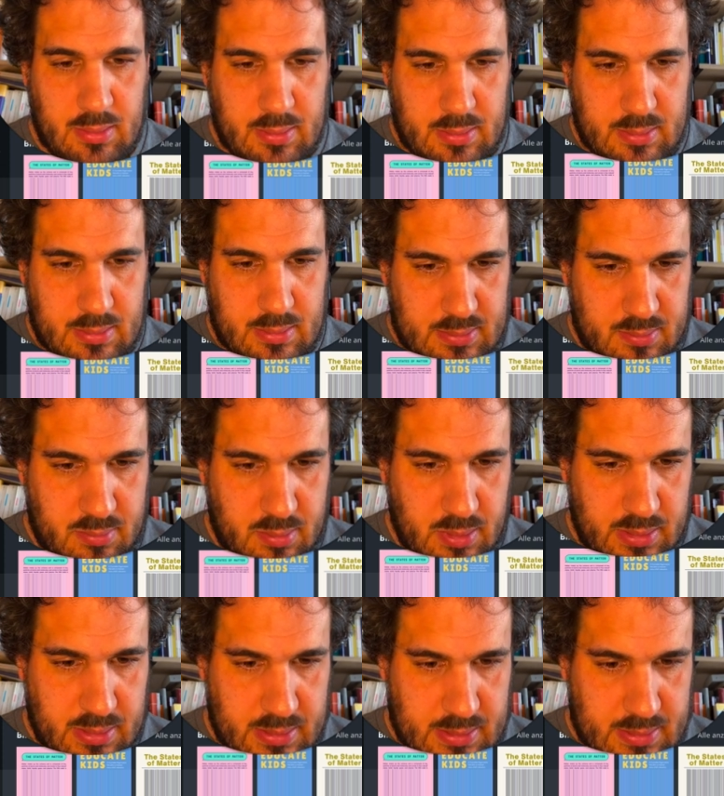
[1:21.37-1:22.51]
Also
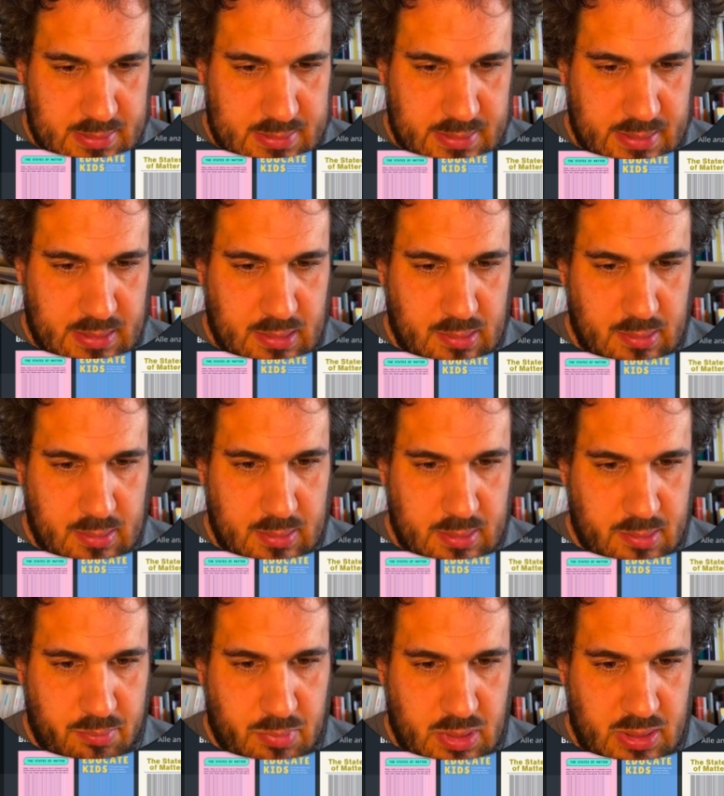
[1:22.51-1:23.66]

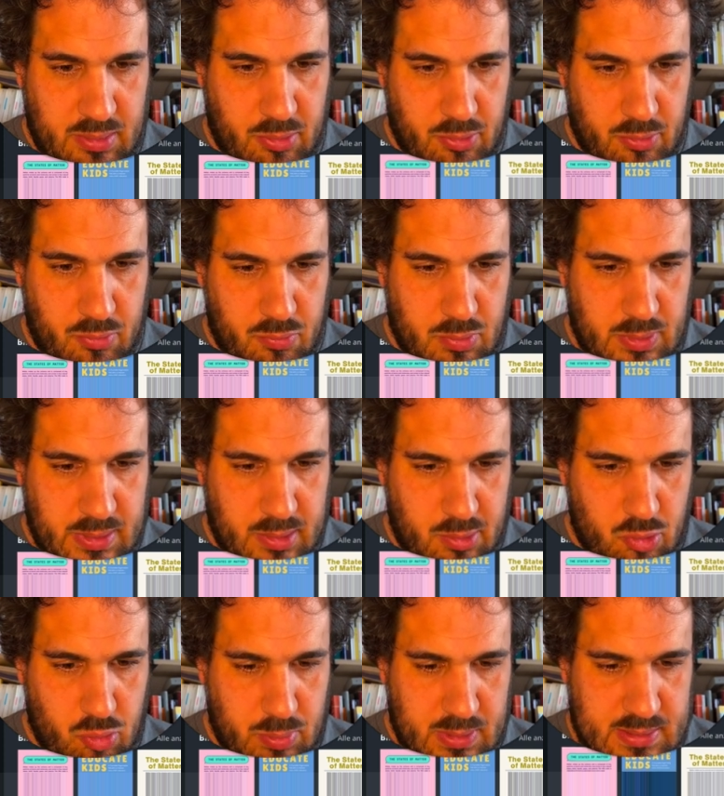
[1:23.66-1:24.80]
Erzählliteratur ähm,
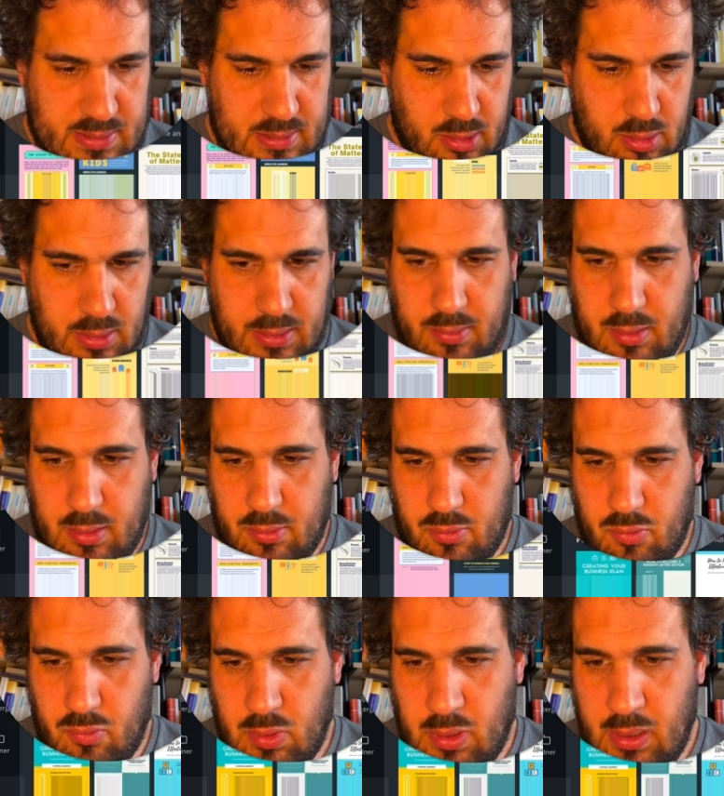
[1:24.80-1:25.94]
gegenüber
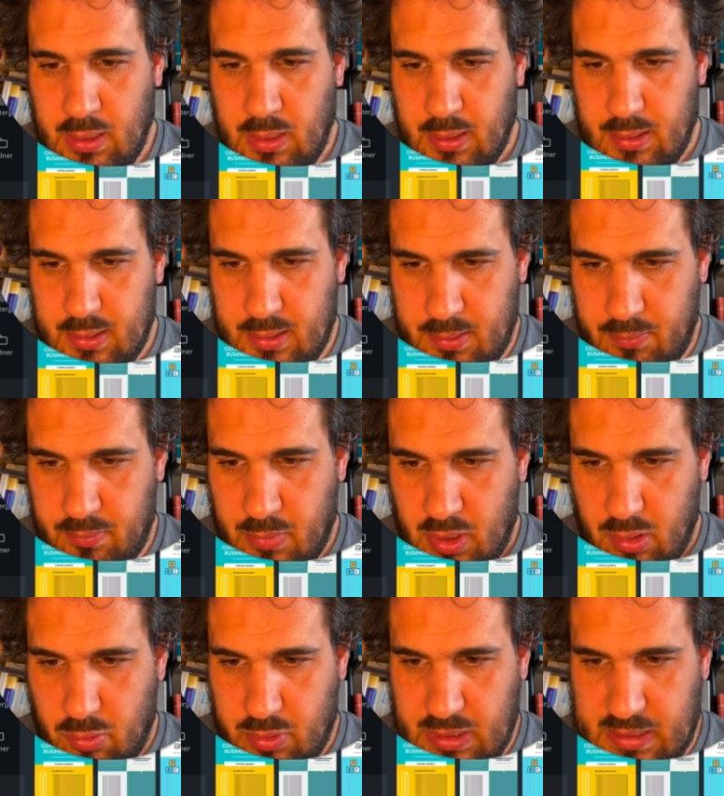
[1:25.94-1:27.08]
Sachliteratur. Ähm,
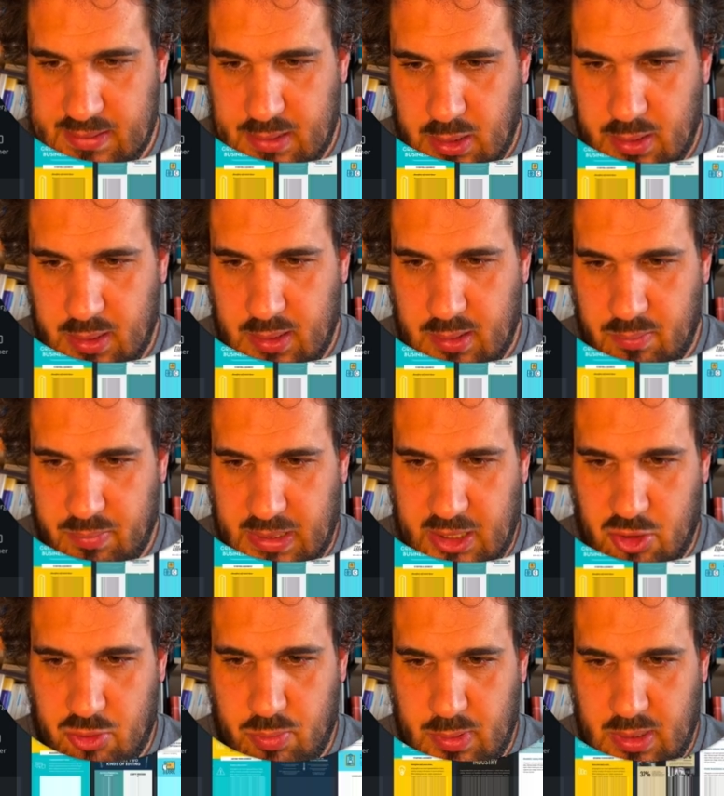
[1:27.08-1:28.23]
und jetzt kann ich ein
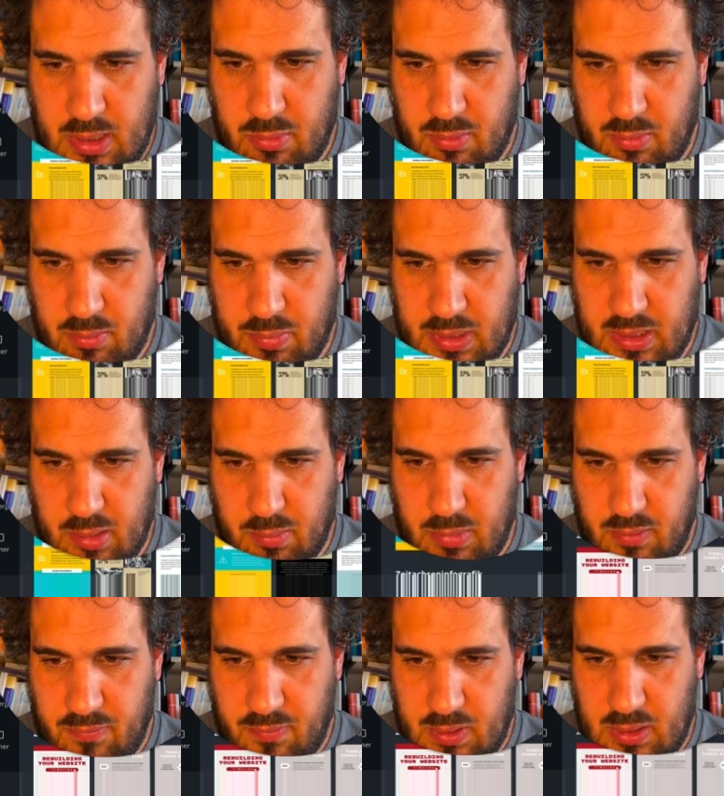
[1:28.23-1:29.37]
Beispiel nehmen, bei dem ich
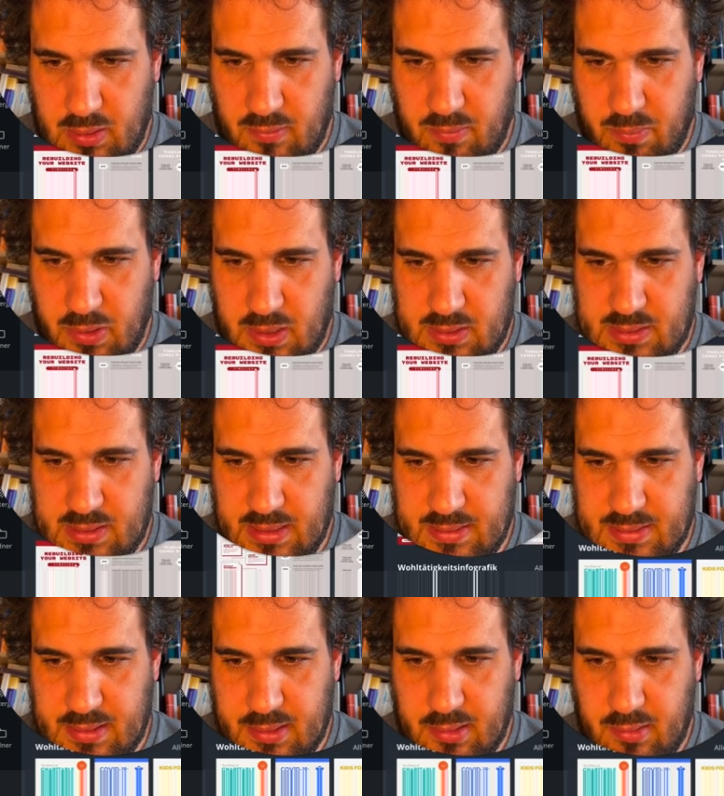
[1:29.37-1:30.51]
finde, das passt jetzt
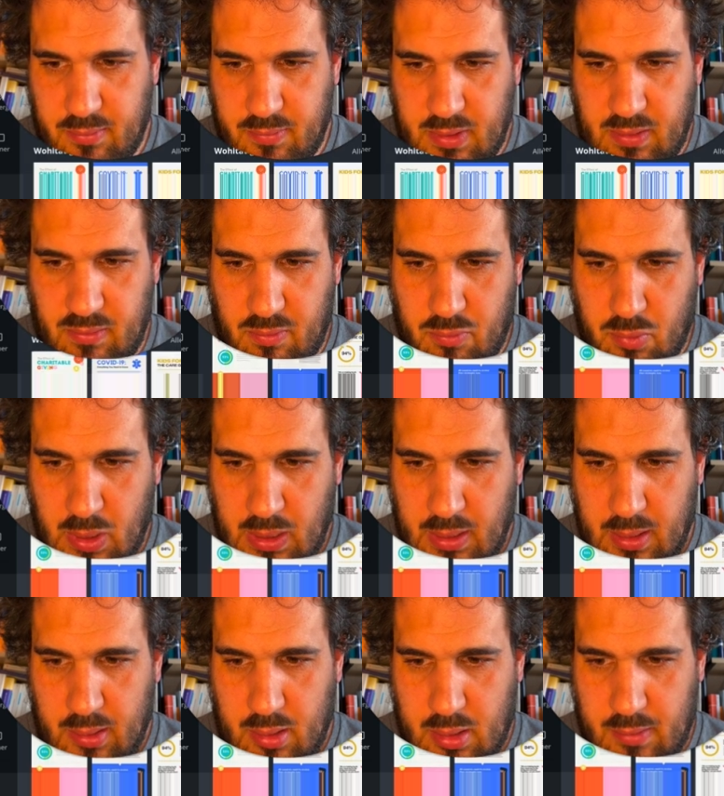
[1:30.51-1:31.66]
irgendwie zu
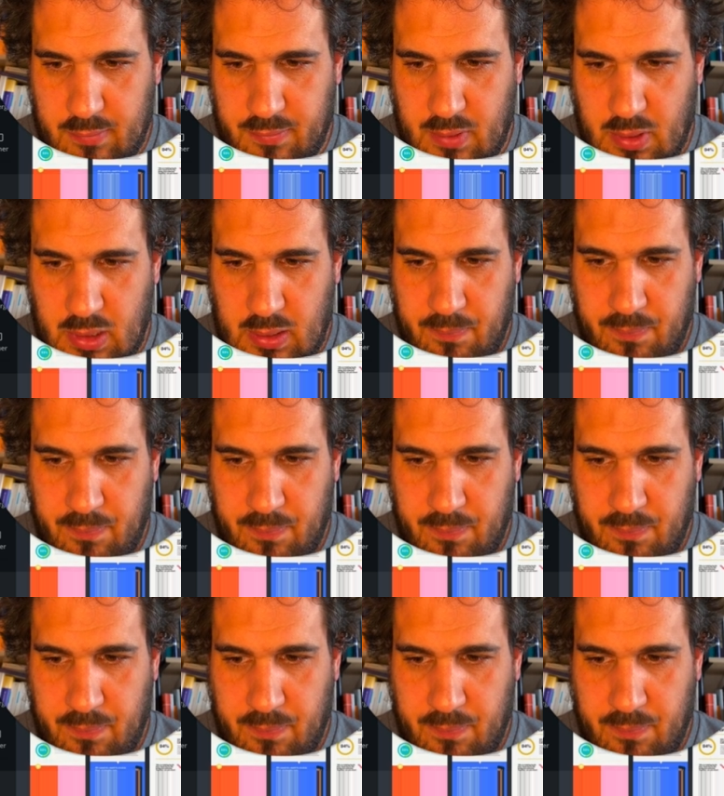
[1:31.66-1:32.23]
Kafka.